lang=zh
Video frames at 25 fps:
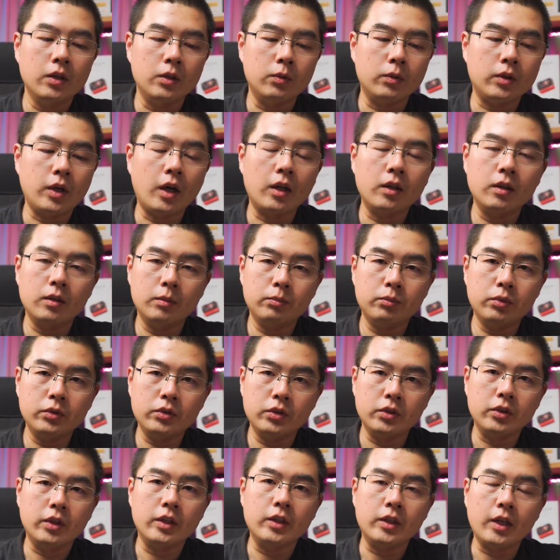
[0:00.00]
因为它的不
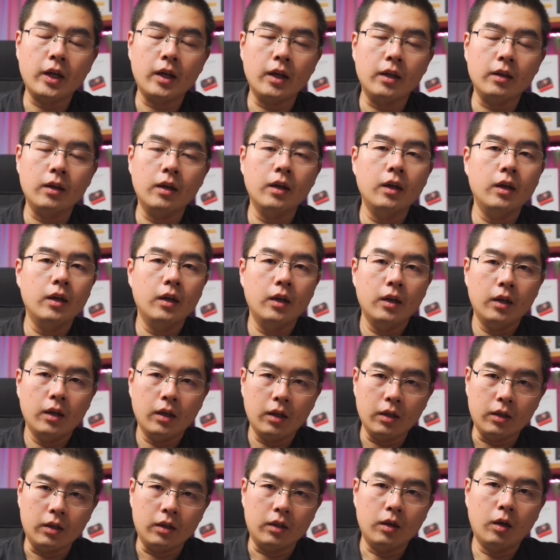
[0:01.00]
仅给你带来了
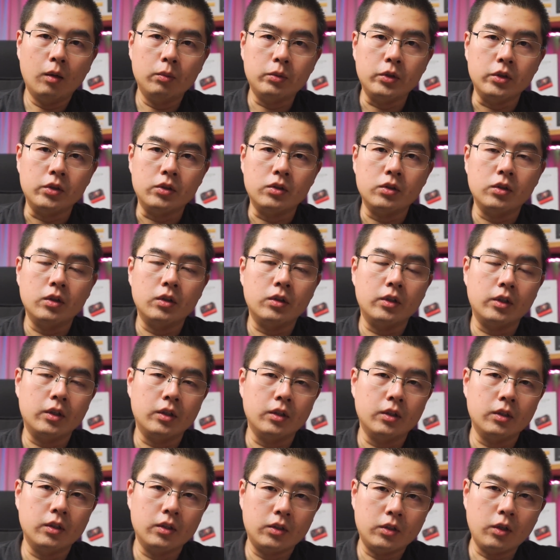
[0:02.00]
很高品质的这
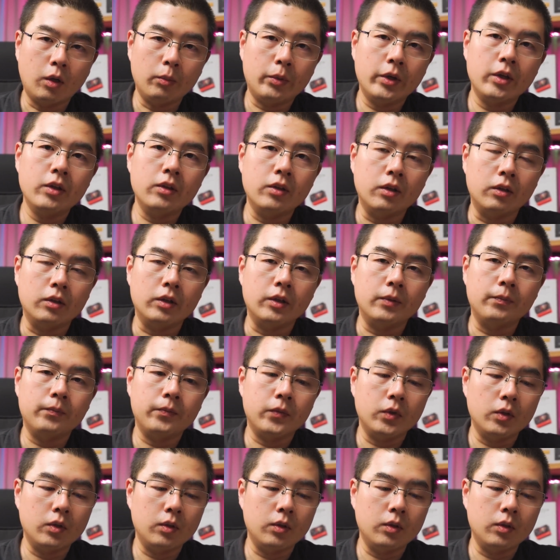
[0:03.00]
个照片能力，